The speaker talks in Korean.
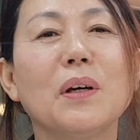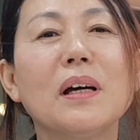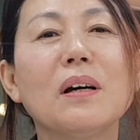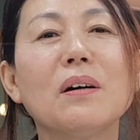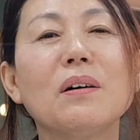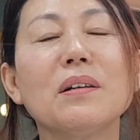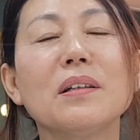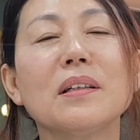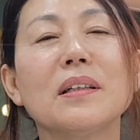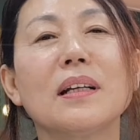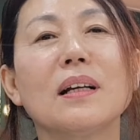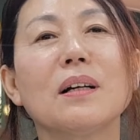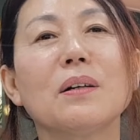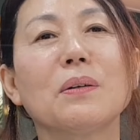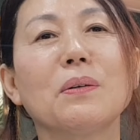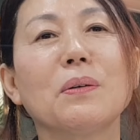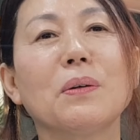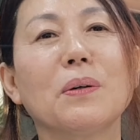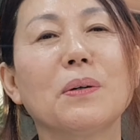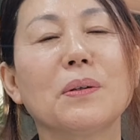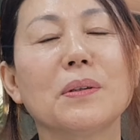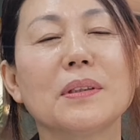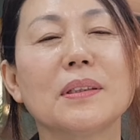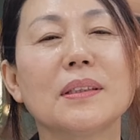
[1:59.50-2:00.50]

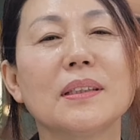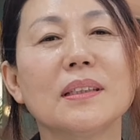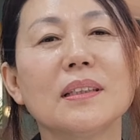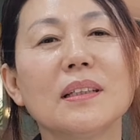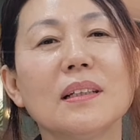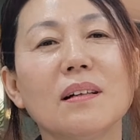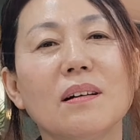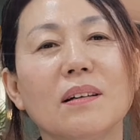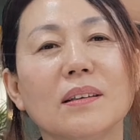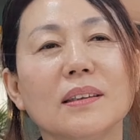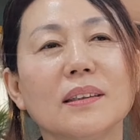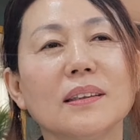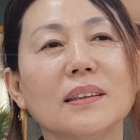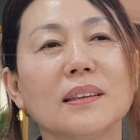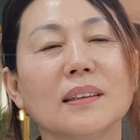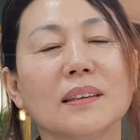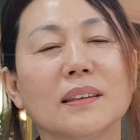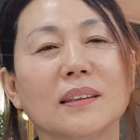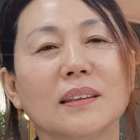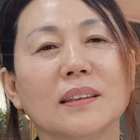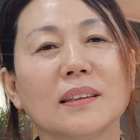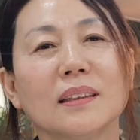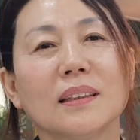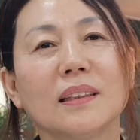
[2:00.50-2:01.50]
요양원이라고 지은
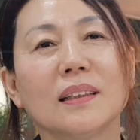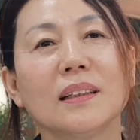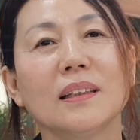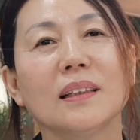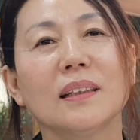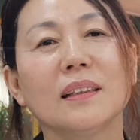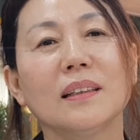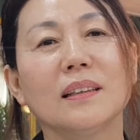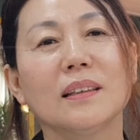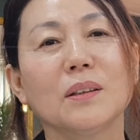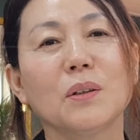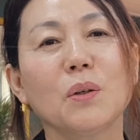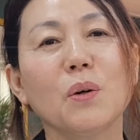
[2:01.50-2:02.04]
것은 어,